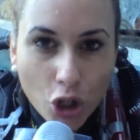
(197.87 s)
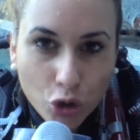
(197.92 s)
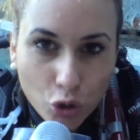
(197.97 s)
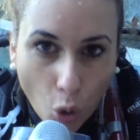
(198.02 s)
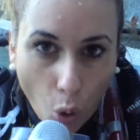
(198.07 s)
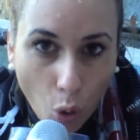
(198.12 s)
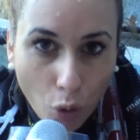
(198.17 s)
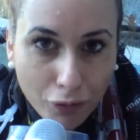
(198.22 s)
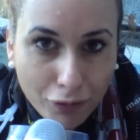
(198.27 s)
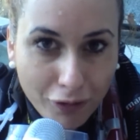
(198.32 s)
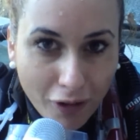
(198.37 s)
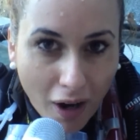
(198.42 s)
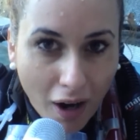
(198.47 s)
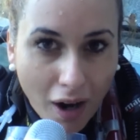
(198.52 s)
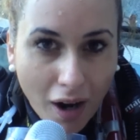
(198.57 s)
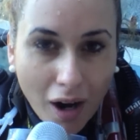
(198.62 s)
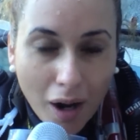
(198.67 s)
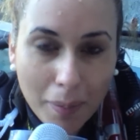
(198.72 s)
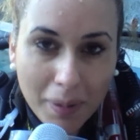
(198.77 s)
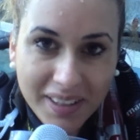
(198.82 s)
doof
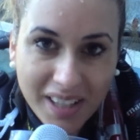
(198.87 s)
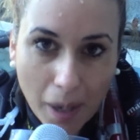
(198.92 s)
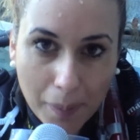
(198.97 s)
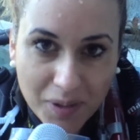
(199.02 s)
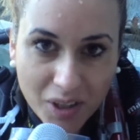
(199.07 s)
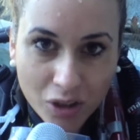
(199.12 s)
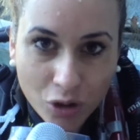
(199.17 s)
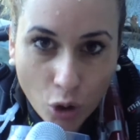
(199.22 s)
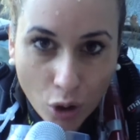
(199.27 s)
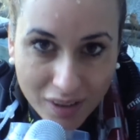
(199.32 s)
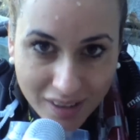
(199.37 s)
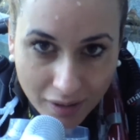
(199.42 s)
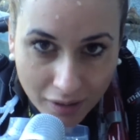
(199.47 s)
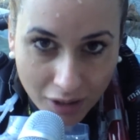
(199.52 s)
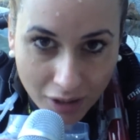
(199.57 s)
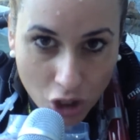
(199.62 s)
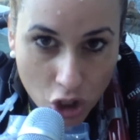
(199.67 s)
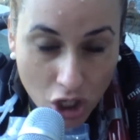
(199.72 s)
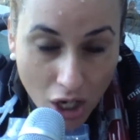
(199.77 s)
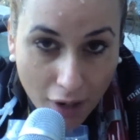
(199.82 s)
war, aber ich habe es dann
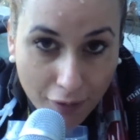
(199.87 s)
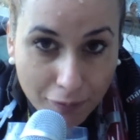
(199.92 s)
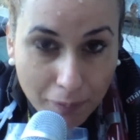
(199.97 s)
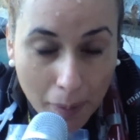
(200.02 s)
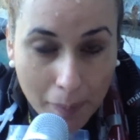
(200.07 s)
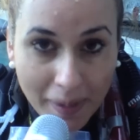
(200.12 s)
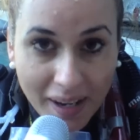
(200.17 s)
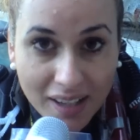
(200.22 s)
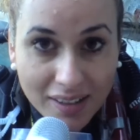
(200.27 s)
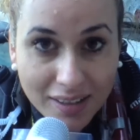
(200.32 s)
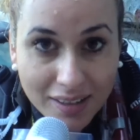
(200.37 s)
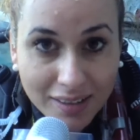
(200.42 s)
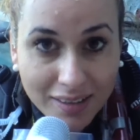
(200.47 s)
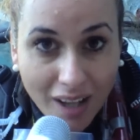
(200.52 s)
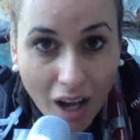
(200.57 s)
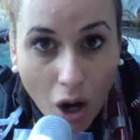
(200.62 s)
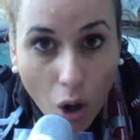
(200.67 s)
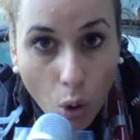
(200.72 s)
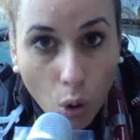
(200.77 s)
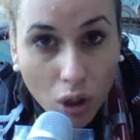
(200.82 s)
trotzdem geschafft beim ersten
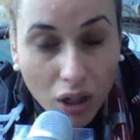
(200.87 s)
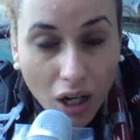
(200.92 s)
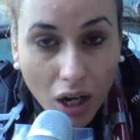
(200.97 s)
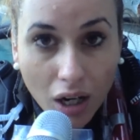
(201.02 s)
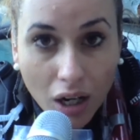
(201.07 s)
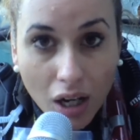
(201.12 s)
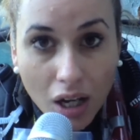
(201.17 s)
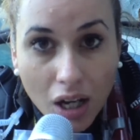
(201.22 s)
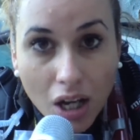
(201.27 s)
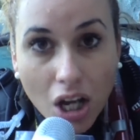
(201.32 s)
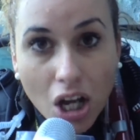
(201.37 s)
Tauchgang